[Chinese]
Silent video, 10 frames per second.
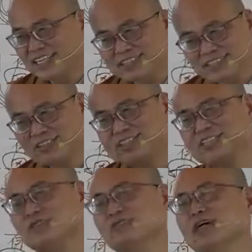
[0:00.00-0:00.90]
哎，这个要
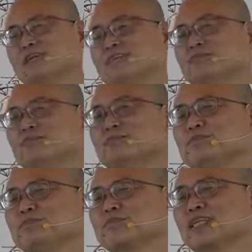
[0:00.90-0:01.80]
清楚啊！
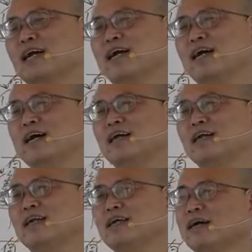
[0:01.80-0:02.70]
啊，
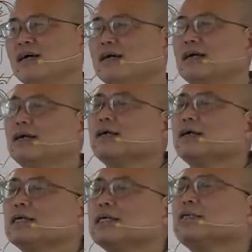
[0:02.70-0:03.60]
那
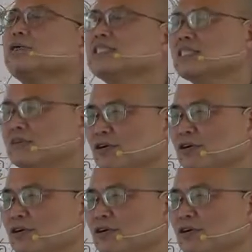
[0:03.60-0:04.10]
那用什